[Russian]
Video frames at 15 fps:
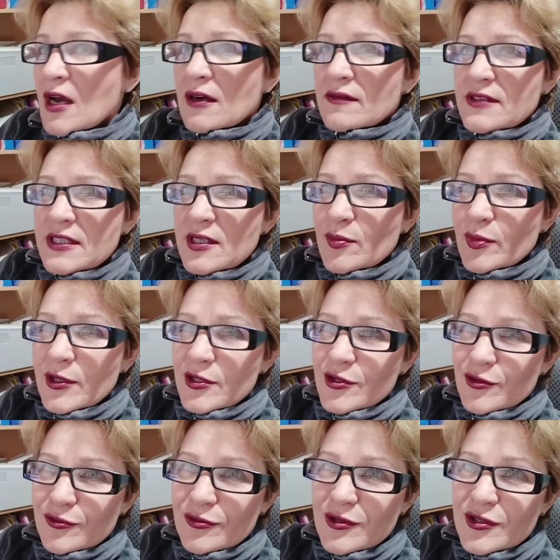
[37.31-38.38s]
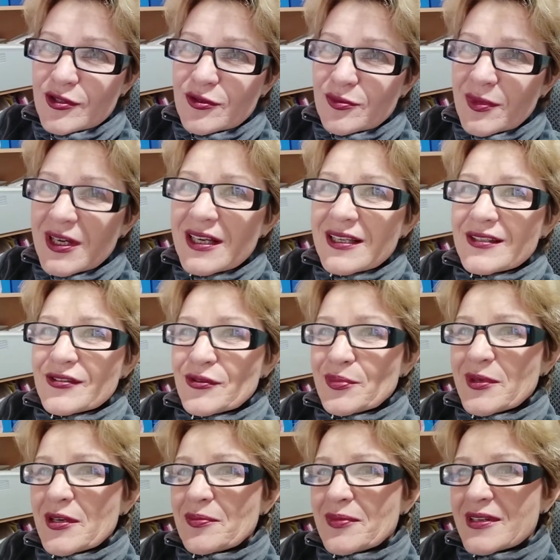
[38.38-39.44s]
Все проснулись, умыли,
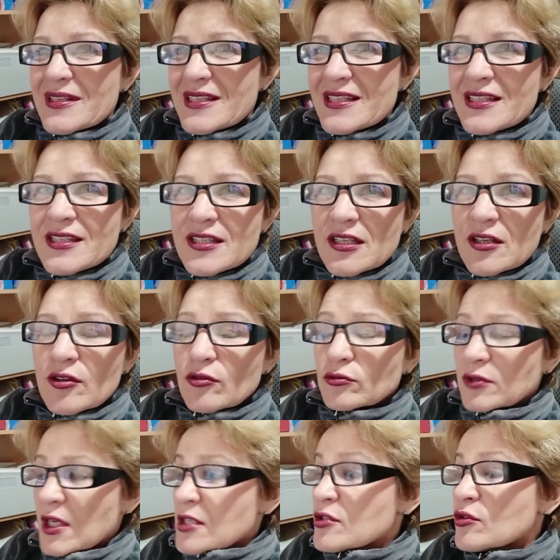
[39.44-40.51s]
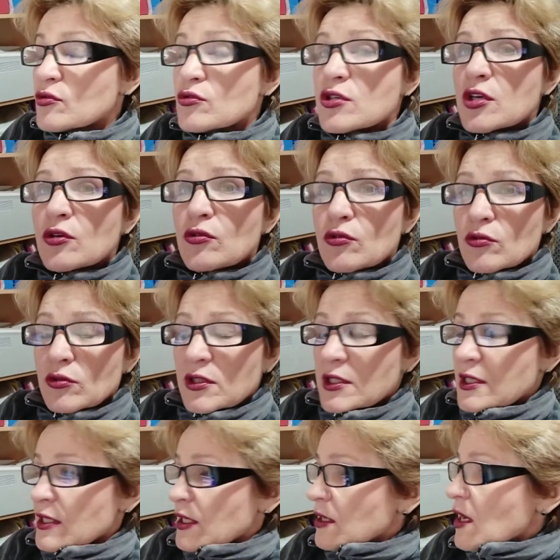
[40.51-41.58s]
зубки почистили. У нас дуже
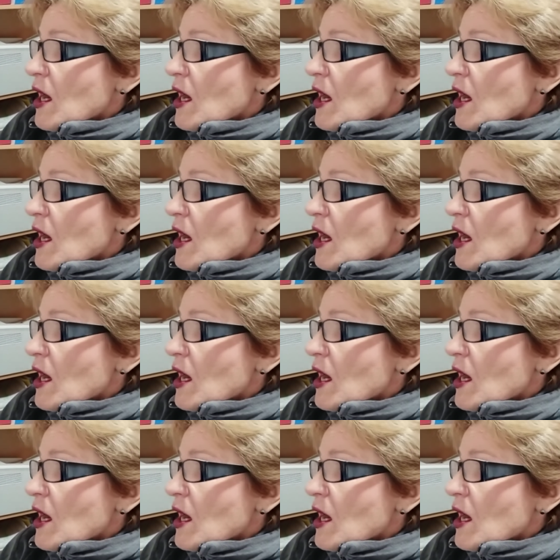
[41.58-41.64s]
холодно.